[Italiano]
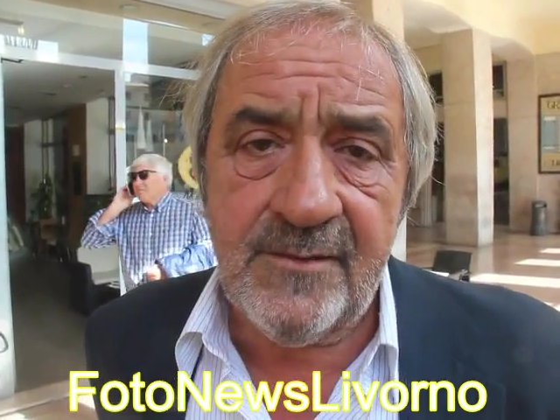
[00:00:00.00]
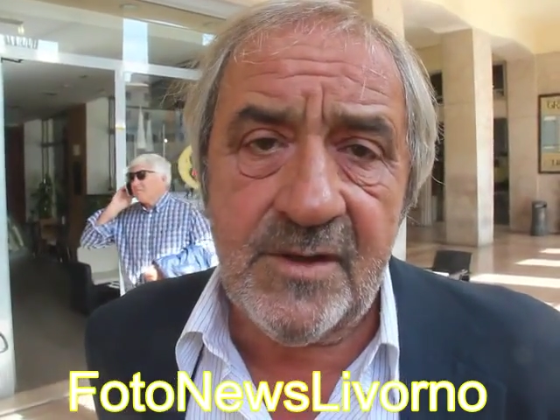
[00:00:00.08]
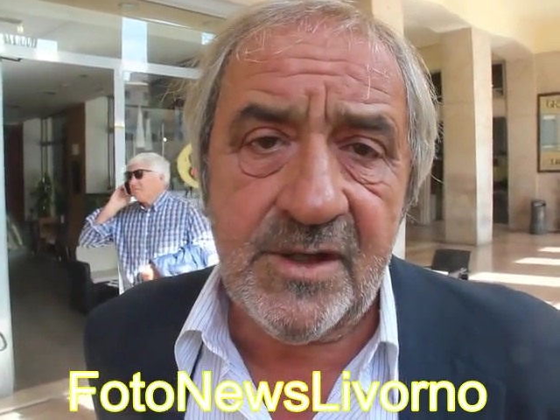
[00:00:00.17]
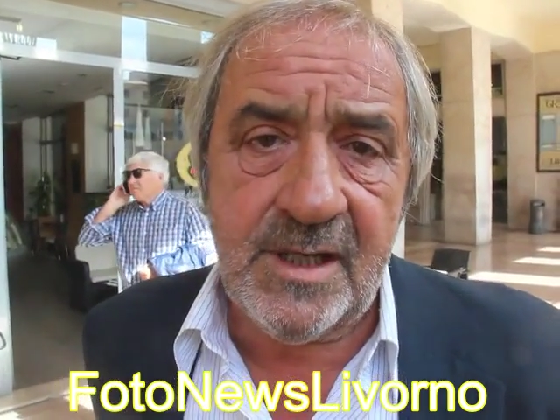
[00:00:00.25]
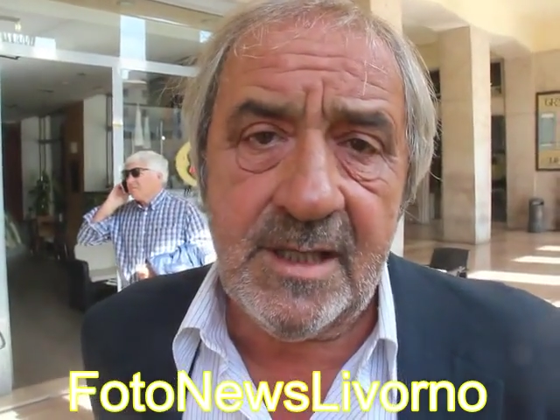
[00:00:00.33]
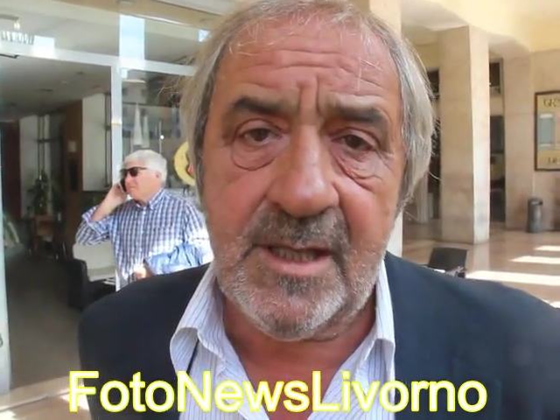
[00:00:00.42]

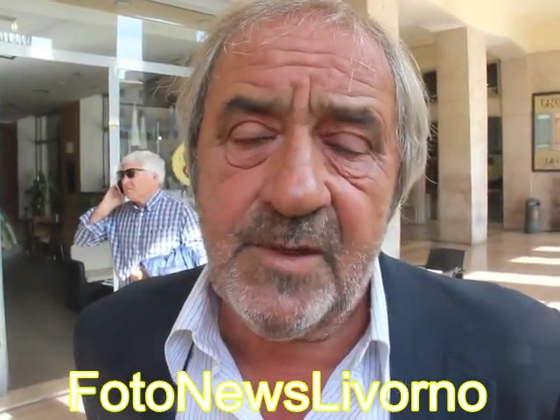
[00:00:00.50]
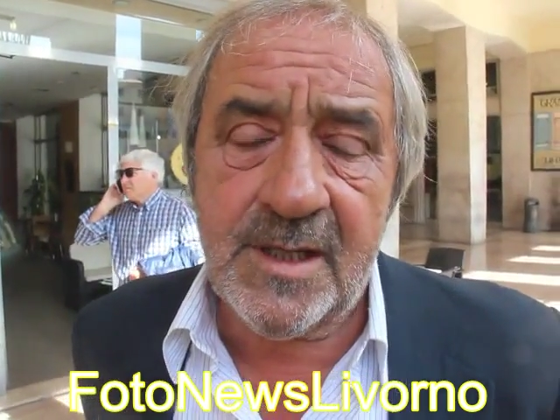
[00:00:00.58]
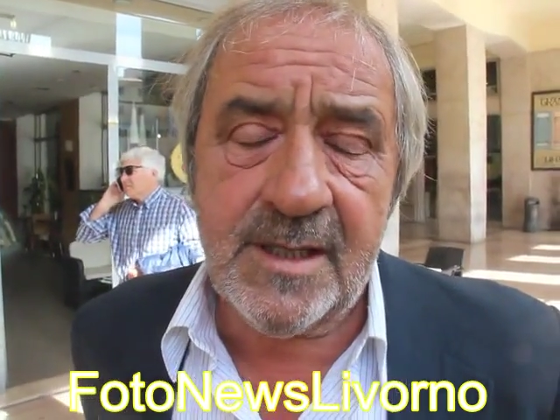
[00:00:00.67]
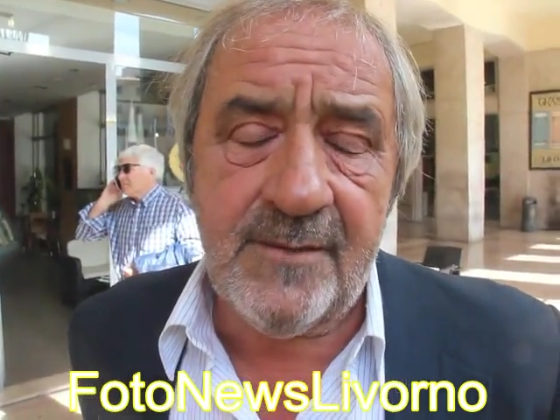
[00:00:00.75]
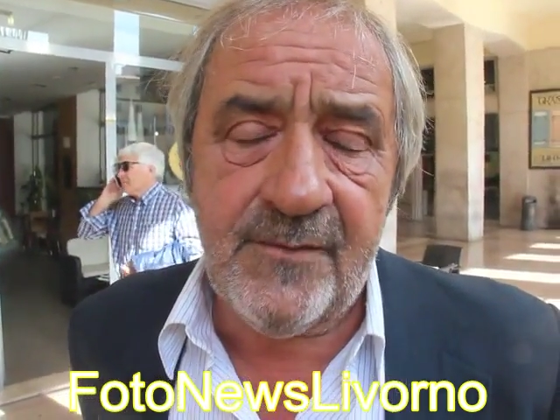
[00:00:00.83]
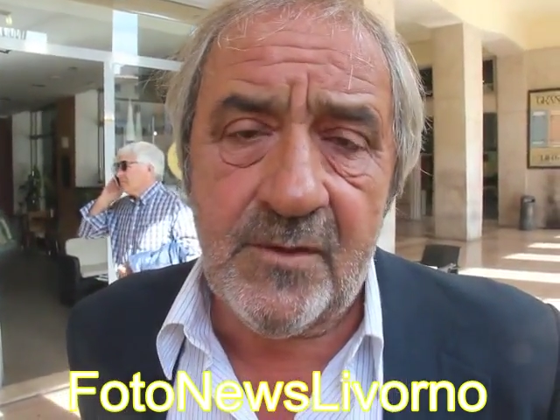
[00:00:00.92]
vicenda
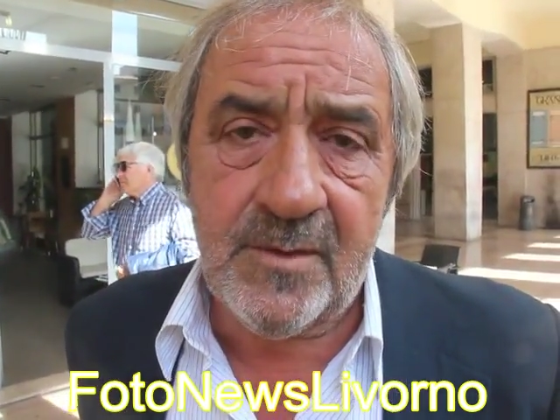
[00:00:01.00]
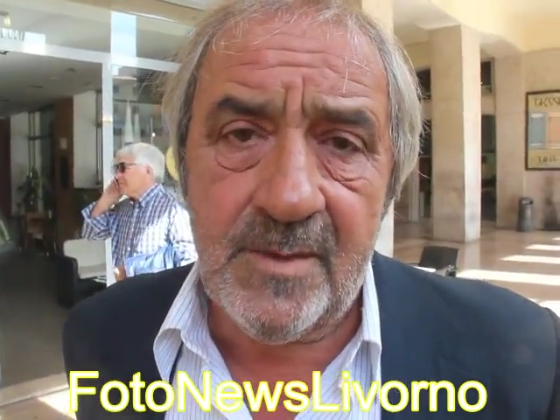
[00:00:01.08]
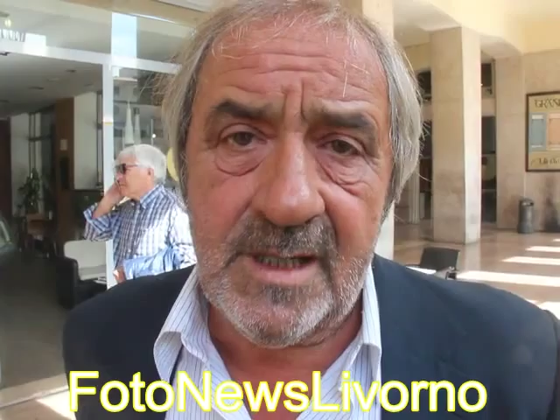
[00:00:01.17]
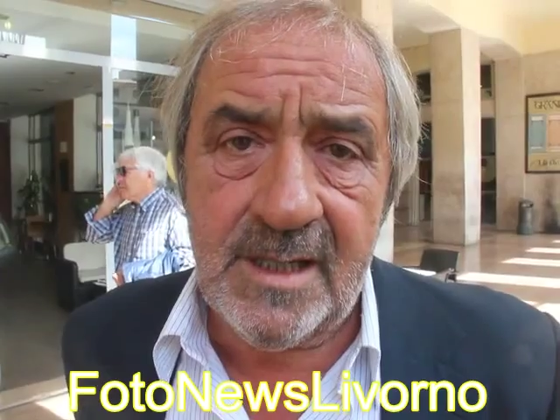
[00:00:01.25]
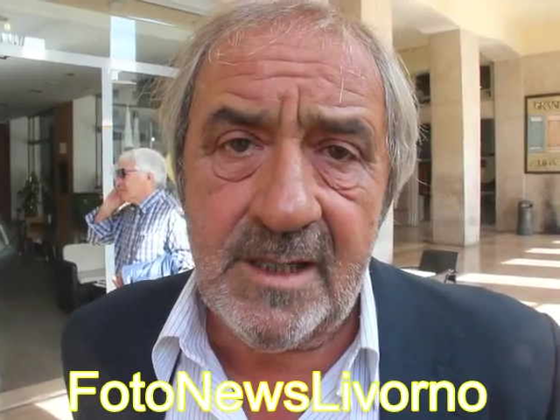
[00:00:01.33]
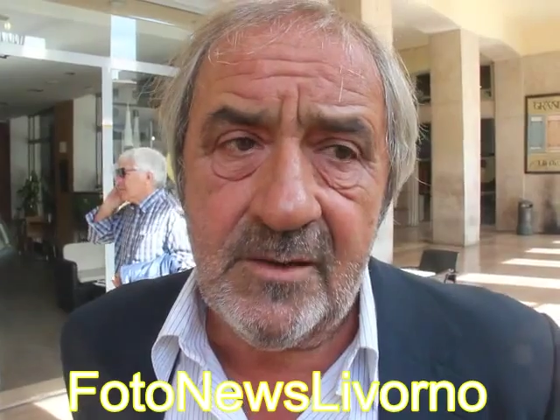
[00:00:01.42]

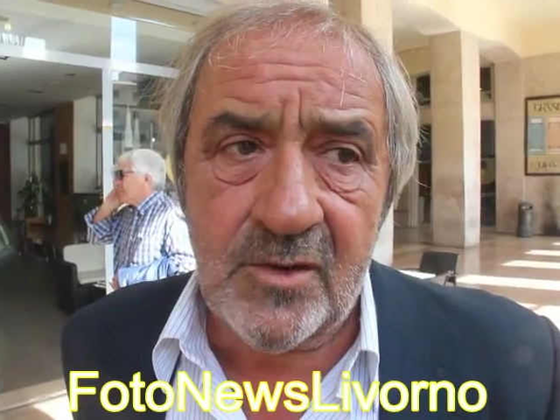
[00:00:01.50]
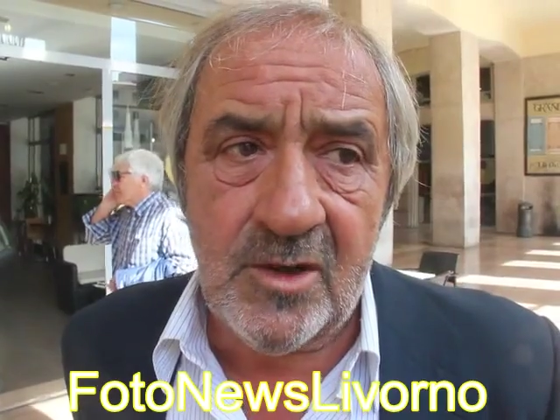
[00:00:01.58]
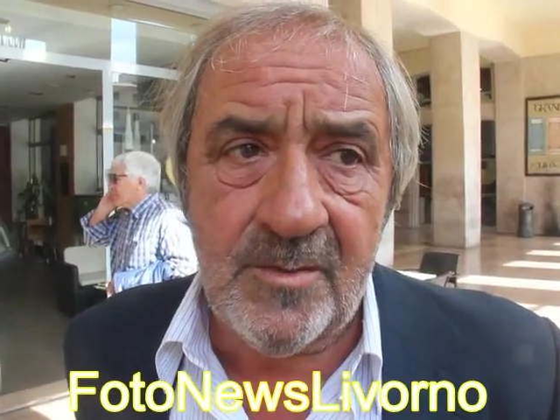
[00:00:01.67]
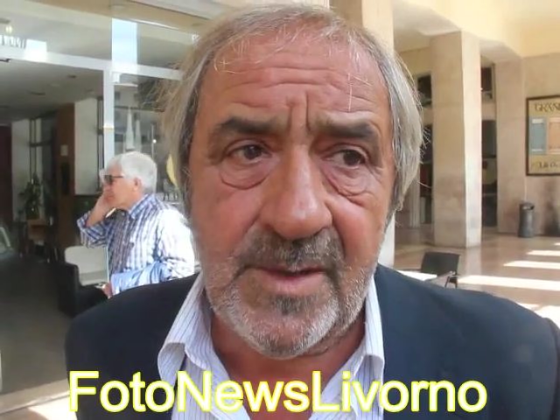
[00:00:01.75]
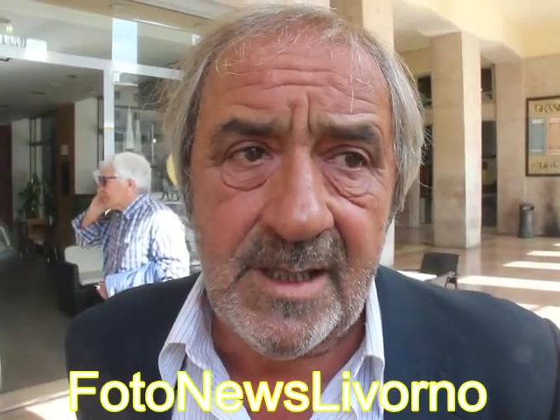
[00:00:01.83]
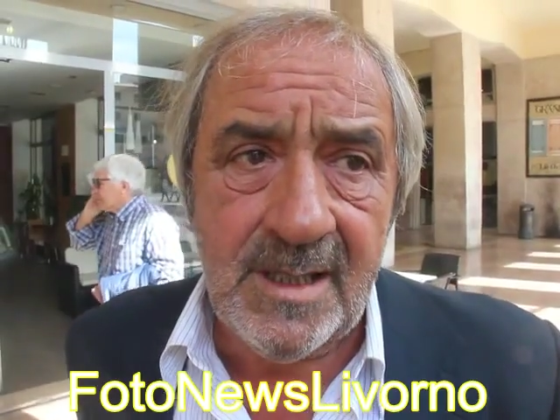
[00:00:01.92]
piattaforma
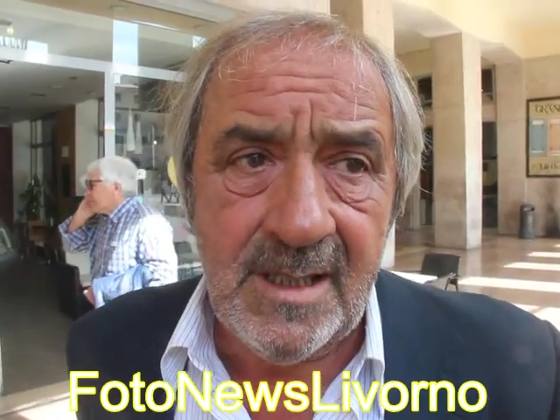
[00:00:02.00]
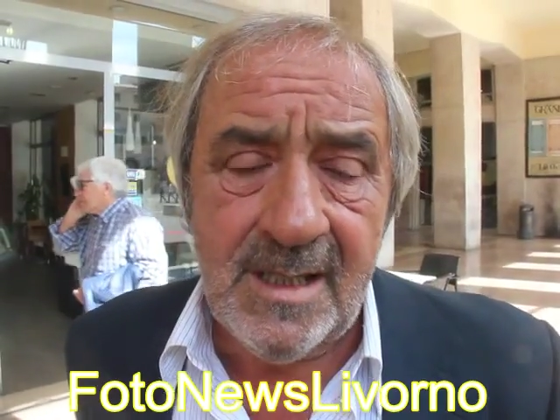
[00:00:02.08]
Europa.